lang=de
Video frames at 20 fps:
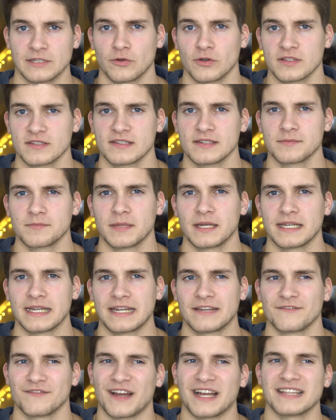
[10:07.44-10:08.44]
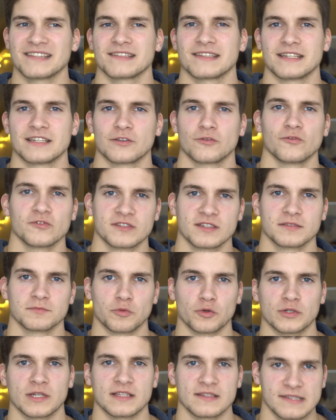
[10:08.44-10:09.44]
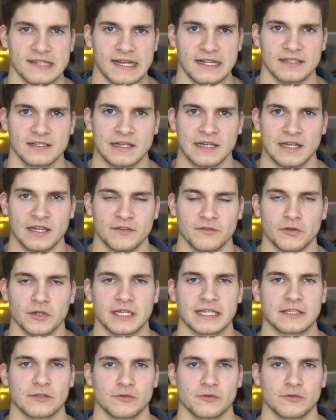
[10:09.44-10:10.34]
denn dort sieht man einen wahnsinnigen wahnsinnig großes Potenzial für